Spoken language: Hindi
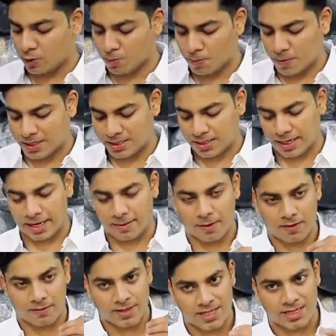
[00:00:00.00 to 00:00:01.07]
हूँ मस्ट एक
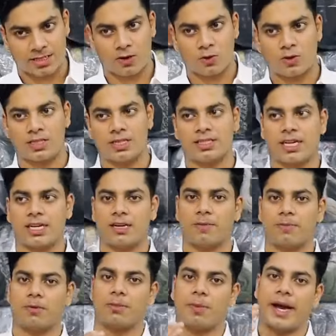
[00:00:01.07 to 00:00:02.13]
बार विजिट जरूर कीजिए चाहे
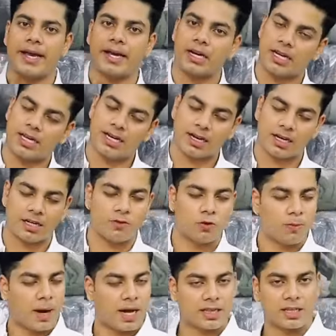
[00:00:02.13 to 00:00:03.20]
आप बाय करें ना करें
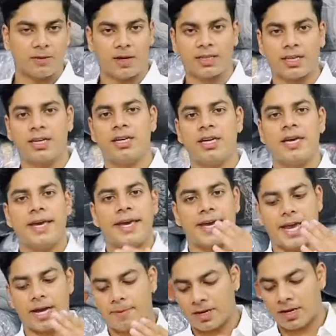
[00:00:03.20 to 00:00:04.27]
वो बात की बात है
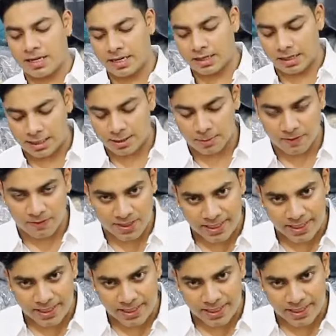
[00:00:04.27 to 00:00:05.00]
एक बार आर्टिकल एक्शन में